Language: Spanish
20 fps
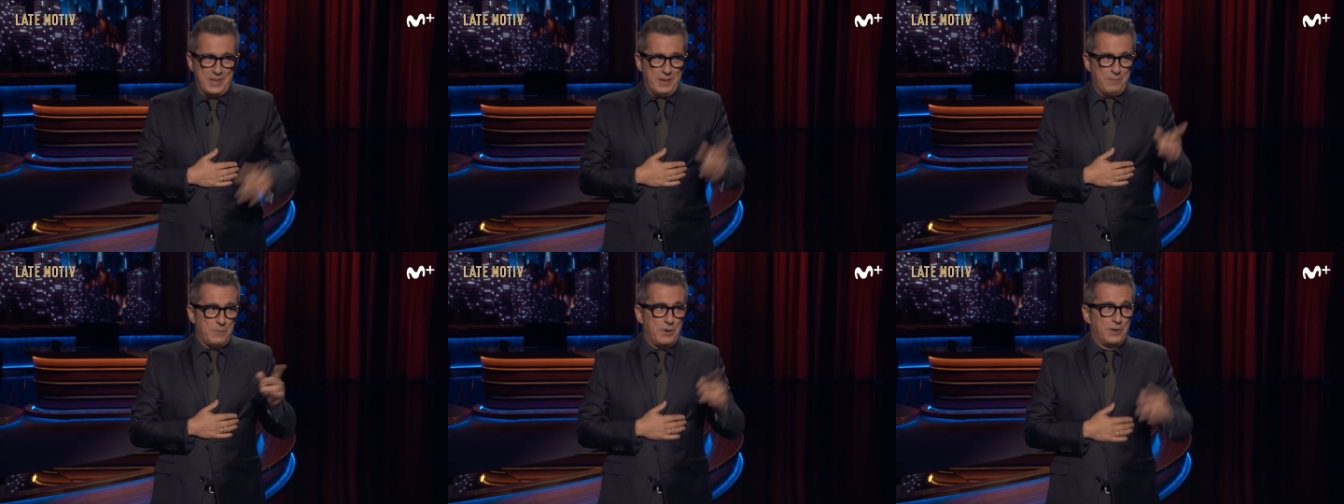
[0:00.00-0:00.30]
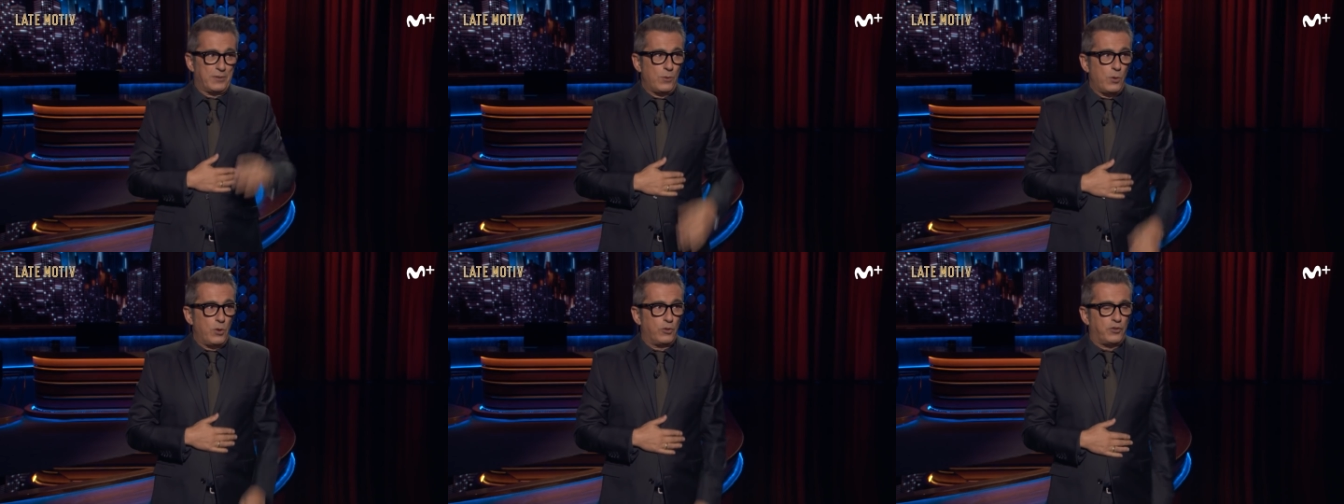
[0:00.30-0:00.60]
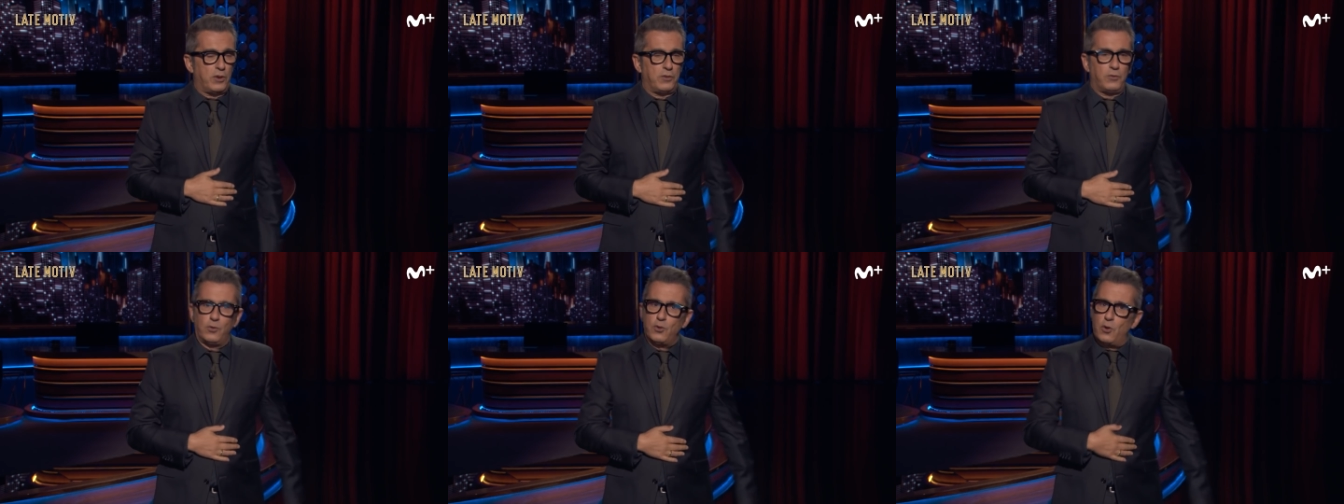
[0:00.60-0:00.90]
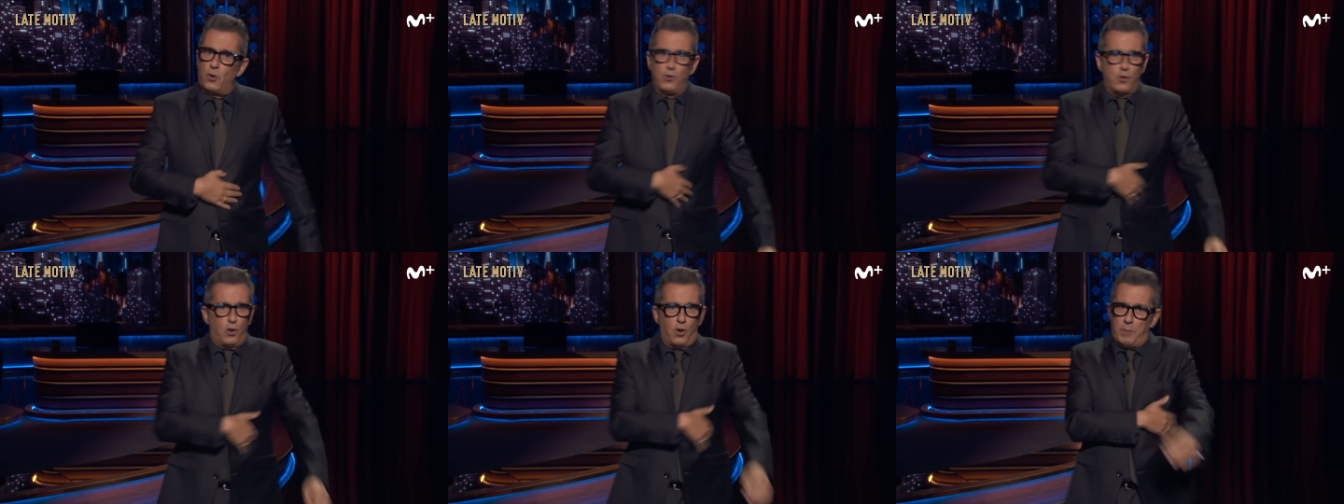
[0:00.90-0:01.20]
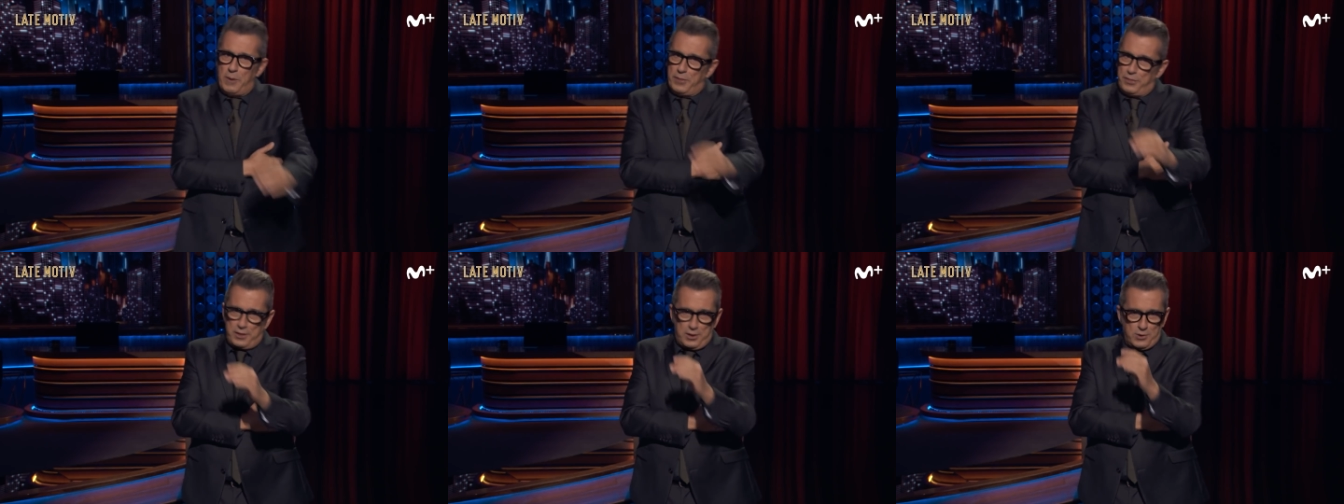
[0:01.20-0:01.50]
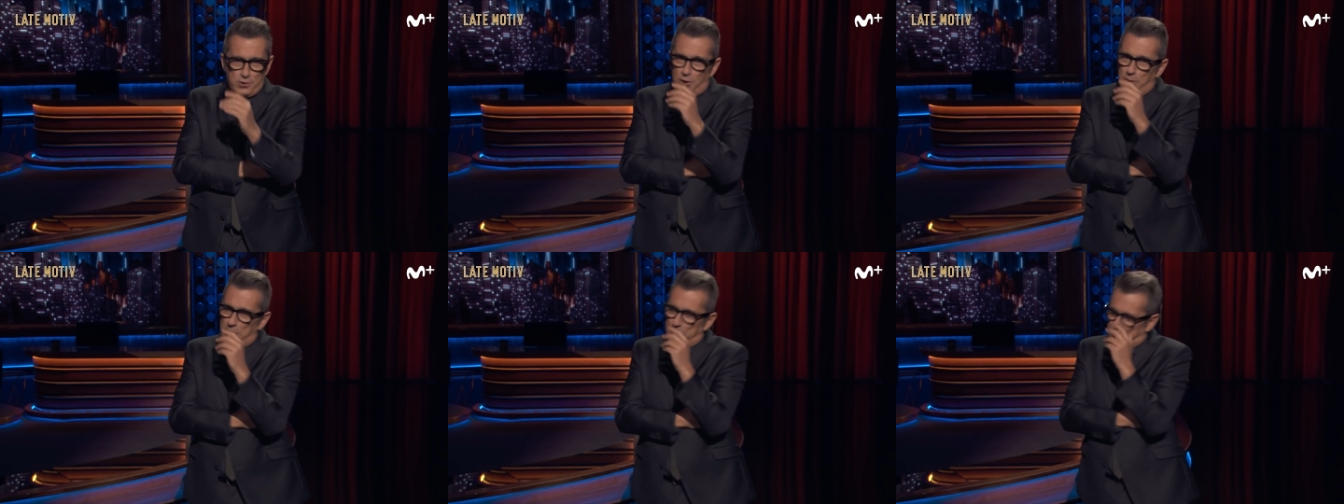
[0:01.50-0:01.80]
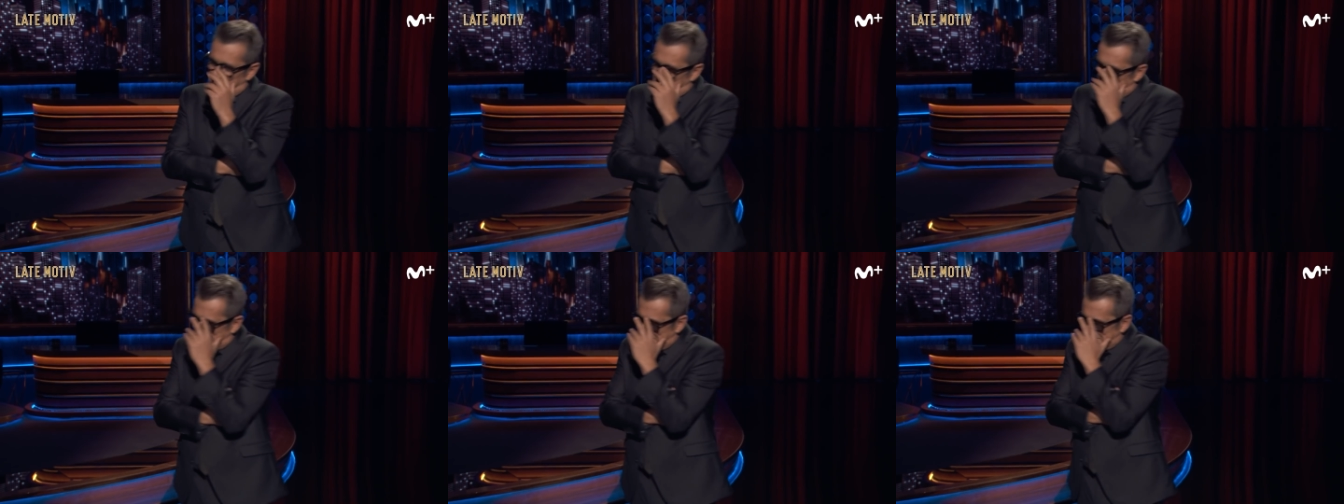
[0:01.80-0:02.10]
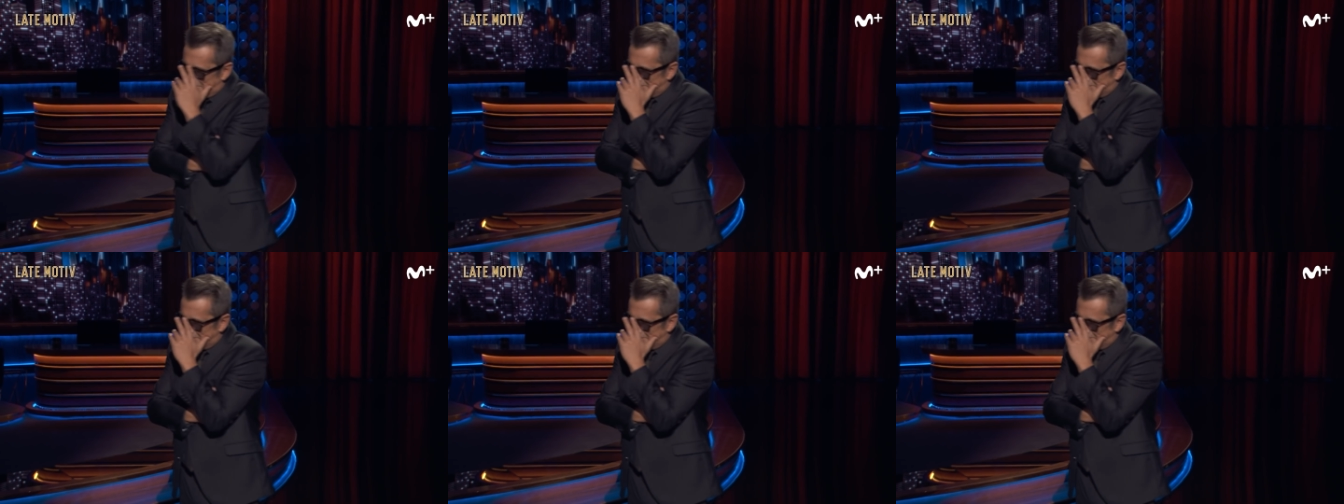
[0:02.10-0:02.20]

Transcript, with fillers: más de noche no, no lo va a hacer, no lo va a hacer.